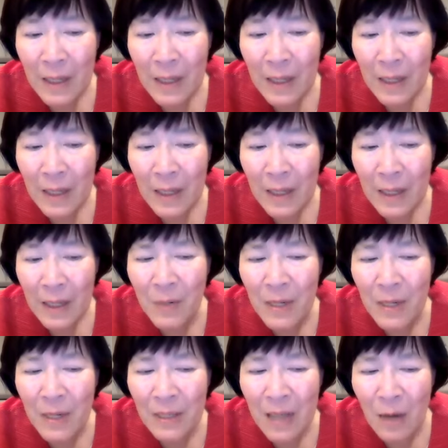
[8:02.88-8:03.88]
Ia
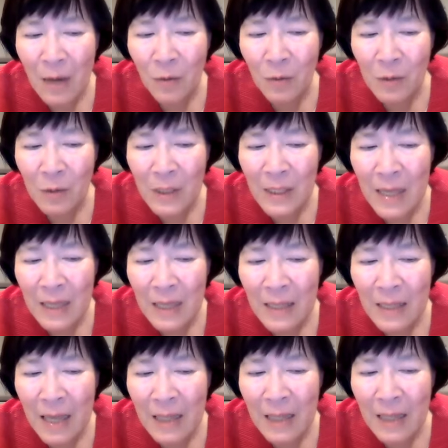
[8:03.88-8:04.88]
diberitahu
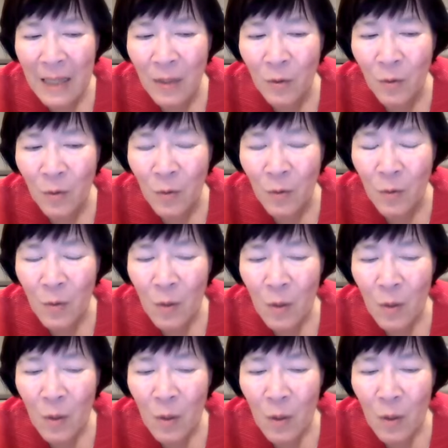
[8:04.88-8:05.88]
sejak saat itu,
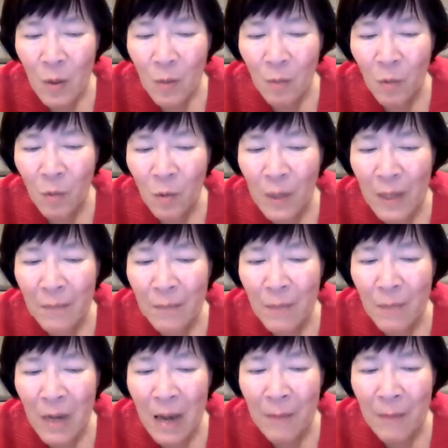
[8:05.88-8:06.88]

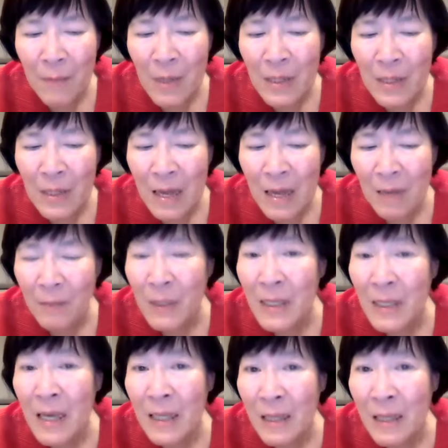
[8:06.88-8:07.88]
murid mengambilnya
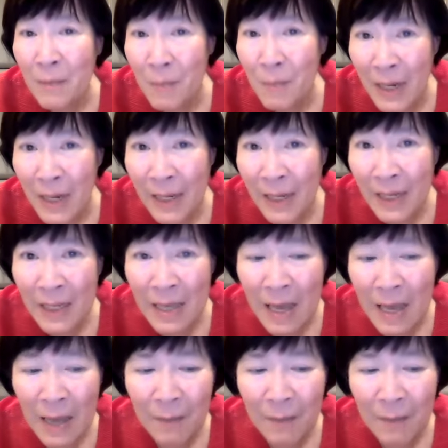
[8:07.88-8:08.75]
menjadi miliknya.